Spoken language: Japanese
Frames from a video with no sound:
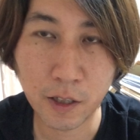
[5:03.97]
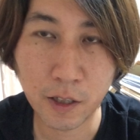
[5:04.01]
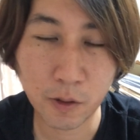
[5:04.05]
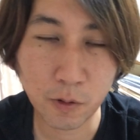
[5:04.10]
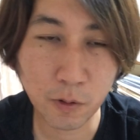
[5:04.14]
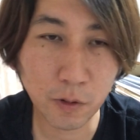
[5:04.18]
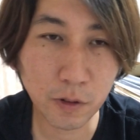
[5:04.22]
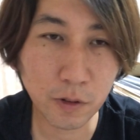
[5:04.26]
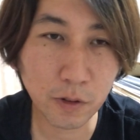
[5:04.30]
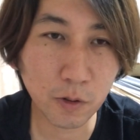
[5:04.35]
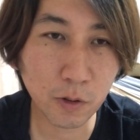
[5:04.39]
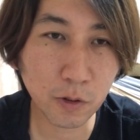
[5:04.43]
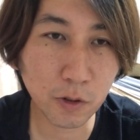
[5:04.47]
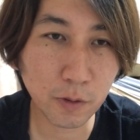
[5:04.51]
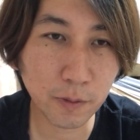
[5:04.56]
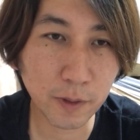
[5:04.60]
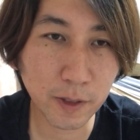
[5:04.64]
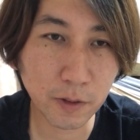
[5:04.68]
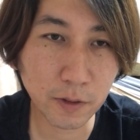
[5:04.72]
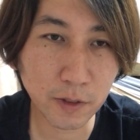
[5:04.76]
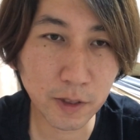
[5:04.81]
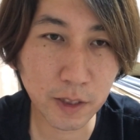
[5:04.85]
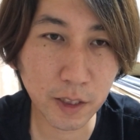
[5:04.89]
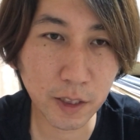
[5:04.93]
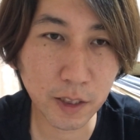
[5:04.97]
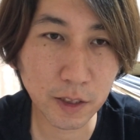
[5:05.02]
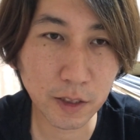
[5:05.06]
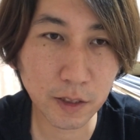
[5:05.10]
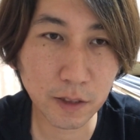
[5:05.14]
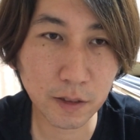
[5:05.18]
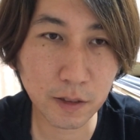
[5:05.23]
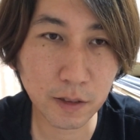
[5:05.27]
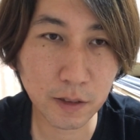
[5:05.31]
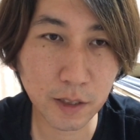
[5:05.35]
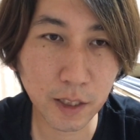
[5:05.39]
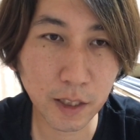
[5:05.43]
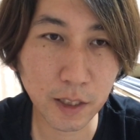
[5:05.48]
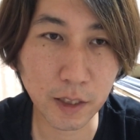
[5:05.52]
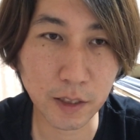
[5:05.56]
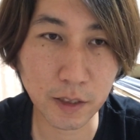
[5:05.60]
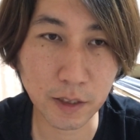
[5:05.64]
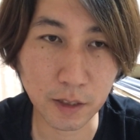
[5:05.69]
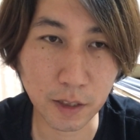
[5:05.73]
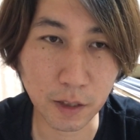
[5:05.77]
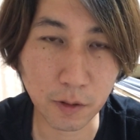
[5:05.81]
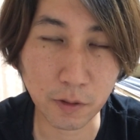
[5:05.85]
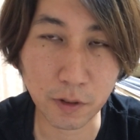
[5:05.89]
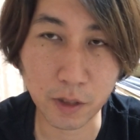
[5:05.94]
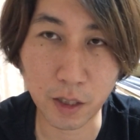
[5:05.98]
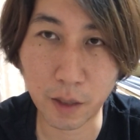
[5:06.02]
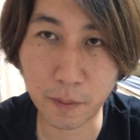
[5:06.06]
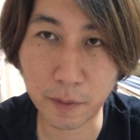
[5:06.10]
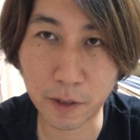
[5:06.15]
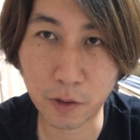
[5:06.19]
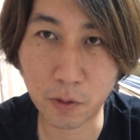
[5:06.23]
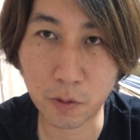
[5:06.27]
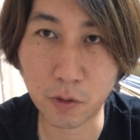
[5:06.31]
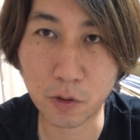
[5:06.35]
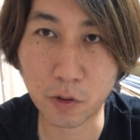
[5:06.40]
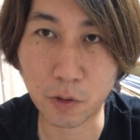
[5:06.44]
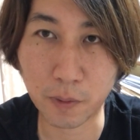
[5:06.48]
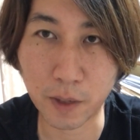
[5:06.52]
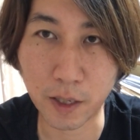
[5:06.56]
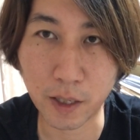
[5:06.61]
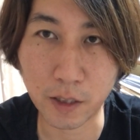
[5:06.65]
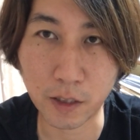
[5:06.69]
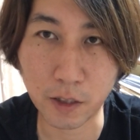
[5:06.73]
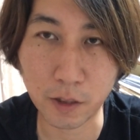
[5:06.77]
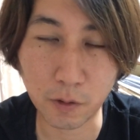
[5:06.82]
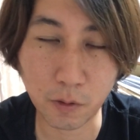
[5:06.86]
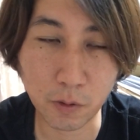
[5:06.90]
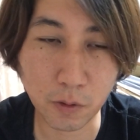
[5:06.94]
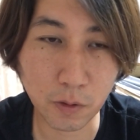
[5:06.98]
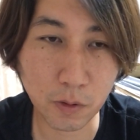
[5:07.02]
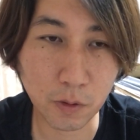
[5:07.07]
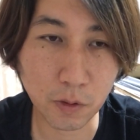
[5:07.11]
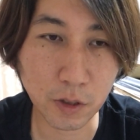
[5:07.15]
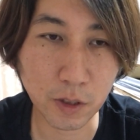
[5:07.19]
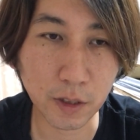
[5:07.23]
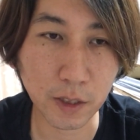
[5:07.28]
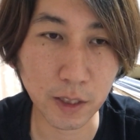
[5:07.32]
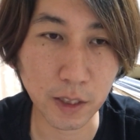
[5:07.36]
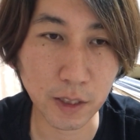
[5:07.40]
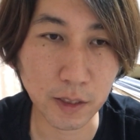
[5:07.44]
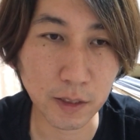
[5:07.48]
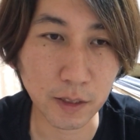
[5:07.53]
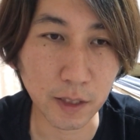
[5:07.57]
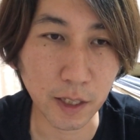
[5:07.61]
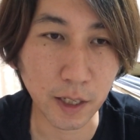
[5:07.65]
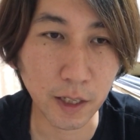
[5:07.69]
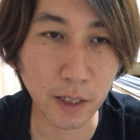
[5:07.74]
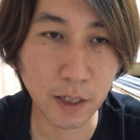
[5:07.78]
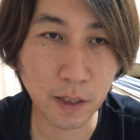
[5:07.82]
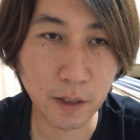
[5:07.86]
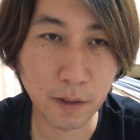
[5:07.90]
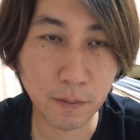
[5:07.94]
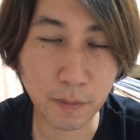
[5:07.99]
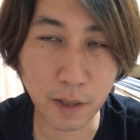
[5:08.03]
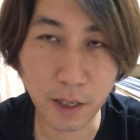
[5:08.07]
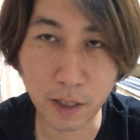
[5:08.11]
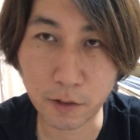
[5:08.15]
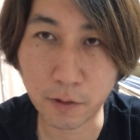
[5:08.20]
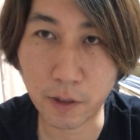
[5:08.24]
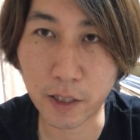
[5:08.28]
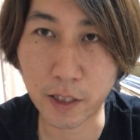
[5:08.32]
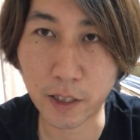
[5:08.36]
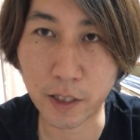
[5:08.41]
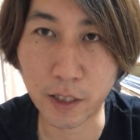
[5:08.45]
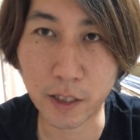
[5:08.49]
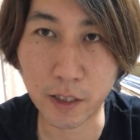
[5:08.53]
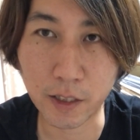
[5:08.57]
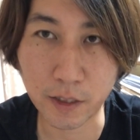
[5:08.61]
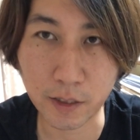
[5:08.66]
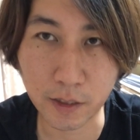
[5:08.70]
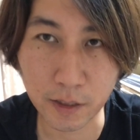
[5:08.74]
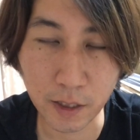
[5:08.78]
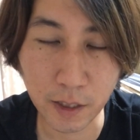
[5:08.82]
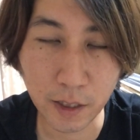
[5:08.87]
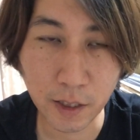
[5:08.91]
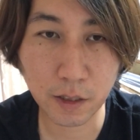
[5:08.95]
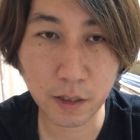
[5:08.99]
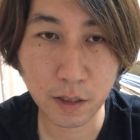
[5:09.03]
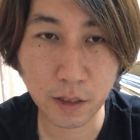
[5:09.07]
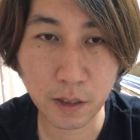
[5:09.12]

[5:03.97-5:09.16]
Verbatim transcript: こういう言葉の性質がですね、この大和言葉、日本語にはですね、まあ、あるわけなんですね。